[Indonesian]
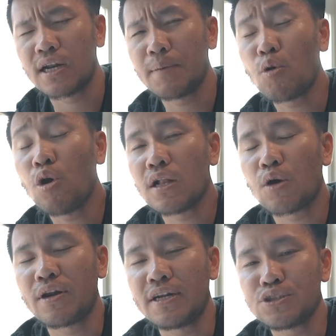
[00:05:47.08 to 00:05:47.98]
Kenapa gue
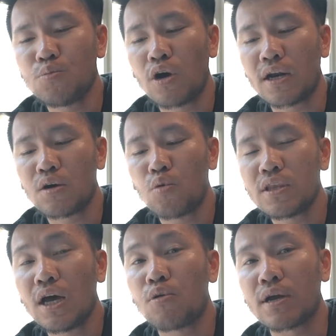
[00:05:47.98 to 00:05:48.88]
ngelakuin ini semua? Karena gue
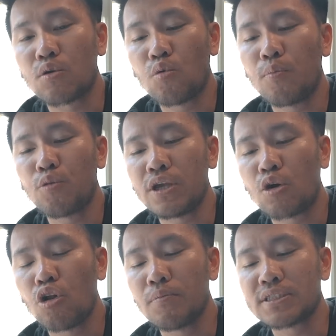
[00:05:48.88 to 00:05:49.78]
tahu kan gue punya
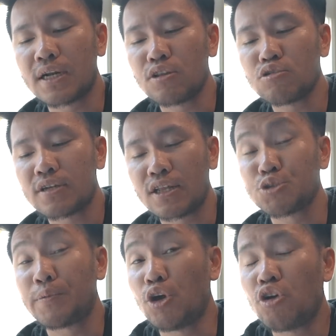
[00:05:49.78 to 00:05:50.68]
goal besar itu 100
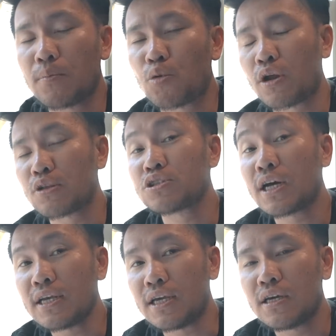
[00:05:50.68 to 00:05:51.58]
video dalam 200
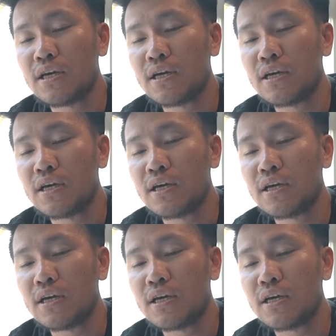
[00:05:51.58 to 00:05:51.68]
hari.